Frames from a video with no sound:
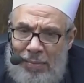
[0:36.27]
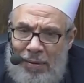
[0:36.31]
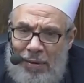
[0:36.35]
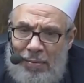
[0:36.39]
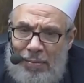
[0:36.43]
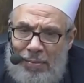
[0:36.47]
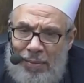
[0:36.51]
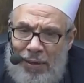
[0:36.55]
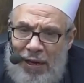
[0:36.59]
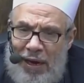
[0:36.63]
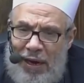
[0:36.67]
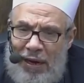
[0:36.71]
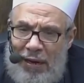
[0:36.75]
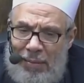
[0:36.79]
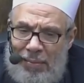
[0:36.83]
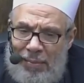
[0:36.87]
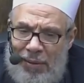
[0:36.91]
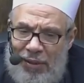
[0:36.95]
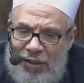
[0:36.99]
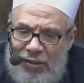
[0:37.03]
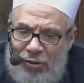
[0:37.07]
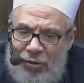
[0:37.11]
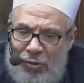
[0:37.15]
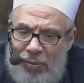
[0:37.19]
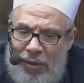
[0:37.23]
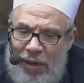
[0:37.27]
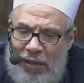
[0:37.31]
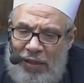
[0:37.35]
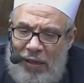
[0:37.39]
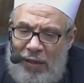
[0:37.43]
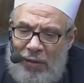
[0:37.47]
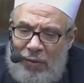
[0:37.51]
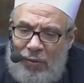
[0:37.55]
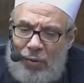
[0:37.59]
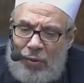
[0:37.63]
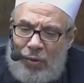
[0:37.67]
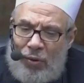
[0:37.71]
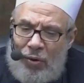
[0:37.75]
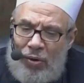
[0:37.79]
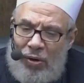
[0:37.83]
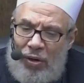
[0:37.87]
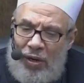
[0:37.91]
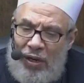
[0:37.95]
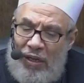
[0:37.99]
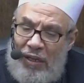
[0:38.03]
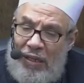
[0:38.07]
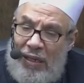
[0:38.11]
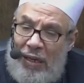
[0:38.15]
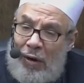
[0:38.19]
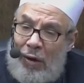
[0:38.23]
من بيع المشروبات
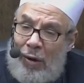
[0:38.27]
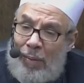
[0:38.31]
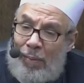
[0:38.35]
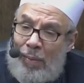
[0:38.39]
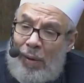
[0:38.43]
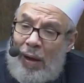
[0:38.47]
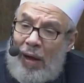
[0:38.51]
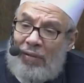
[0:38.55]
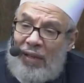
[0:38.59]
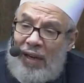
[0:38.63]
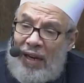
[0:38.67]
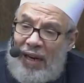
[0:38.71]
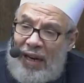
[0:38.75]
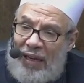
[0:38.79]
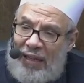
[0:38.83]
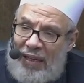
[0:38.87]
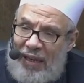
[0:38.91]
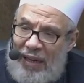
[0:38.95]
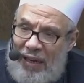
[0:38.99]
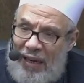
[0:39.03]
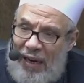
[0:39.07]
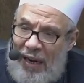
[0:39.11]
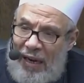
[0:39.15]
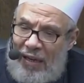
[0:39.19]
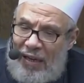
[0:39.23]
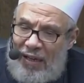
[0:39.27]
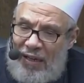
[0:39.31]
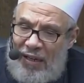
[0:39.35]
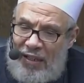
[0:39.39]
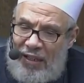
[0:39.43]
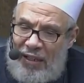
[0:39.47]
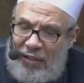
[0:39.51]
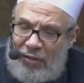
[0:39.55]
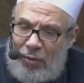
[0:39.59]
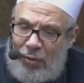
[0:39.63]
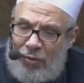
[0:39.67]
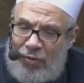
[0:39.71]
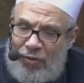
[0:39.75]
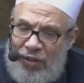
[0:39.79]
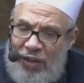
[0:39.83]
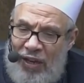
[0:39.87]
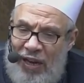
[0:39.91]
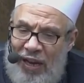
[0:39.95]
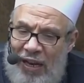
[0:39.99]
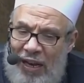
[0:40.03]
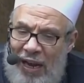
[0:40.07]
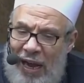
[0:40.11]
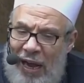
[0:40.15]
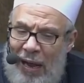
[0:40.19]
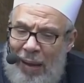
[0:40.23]
الكحولية وبعض الأكلات اللي تدخل
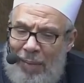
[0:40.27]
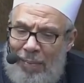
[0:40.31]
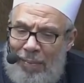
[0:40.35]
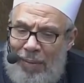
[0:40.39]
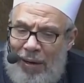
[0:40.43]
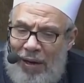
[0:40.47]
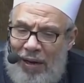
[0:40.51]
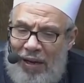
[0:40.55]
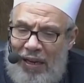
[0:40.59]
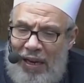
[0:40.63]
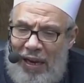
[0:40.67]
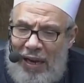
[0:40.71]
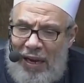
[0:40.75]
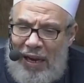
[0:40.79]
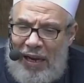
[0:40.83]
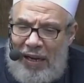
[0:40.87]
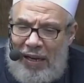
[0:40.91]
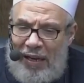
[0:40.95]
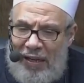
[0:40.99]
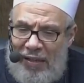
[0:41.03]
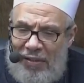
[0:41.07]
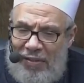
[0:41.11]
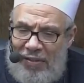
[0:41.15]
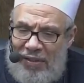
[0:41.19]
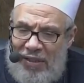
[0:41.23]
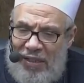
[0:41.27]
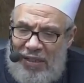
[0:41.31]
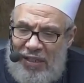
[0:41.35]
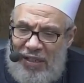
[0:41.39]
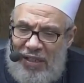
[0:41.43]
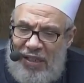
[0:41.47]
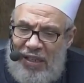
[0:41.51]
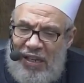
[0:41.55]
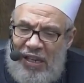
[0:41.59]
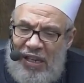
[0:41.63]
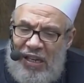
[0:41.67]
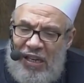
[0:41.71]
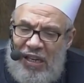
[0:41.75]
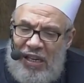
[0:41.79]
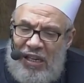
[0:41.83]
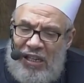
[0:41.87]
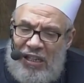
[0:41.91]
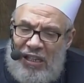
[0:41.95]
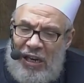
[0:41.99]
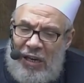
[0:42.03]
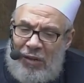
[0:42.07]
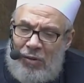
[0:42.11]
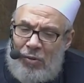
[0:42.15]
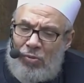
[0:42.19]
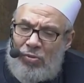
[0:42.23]
فيها لحم الخنزير
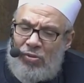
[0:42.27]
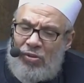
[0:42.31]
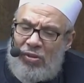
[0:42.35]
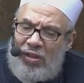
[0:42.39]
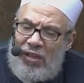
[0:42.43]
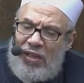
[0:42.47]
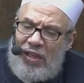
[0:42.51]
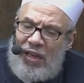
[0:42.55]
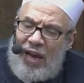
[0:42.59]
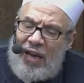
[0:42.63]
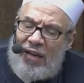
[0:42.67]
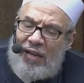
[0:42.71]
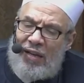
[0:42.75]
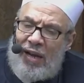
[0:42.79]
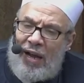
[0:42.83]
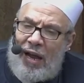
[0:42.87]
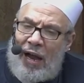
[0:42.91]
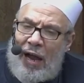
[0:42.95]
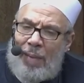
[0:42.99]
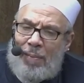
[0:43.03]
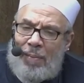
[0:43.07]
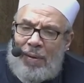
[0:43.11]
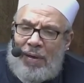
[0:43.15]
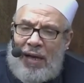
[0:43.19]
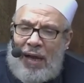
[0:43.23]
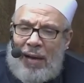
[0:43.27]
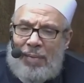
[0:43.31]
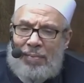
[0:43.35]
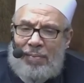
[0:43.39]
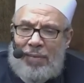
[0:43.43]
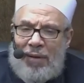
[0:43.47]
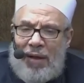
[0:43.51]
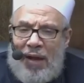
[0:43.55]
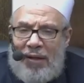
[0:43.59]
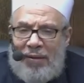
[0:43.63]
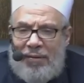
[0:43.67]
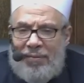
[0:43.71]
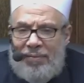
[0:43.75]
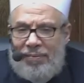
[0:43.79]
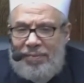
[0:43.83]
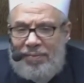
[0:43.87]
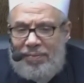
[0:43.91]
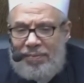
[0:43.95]
يجوز لي أن أعمل أم لا